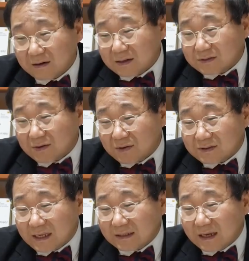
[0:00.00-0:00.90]
그래서
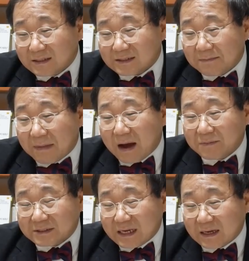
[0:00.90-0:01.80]
상당히 참
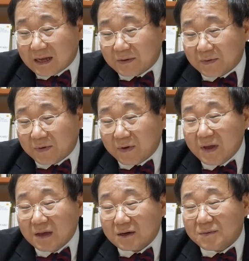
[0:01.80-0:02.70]
마음이 착하고
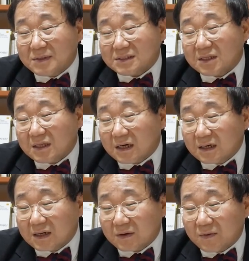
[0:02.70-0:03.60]
그러면서도
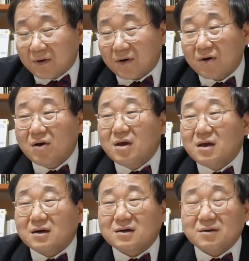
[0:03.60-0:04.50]
여리고
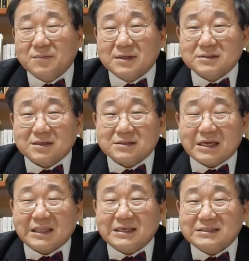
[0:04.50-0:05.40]
그러면서
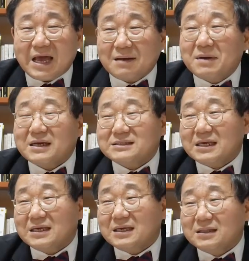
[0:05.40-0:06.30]
상당히 참하게
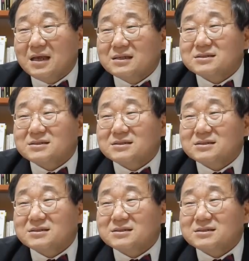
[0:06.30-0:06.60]
생긴